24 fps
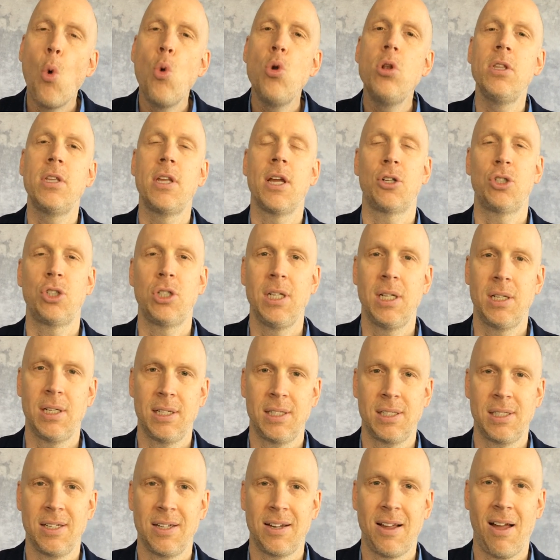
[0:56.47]

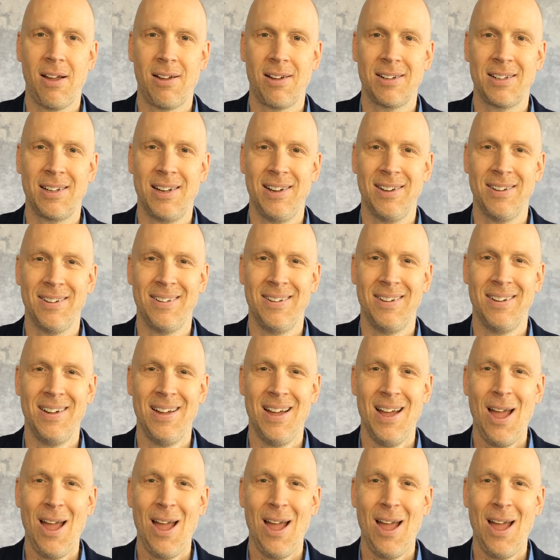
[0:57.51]
unterschiedlichsten Charaktere.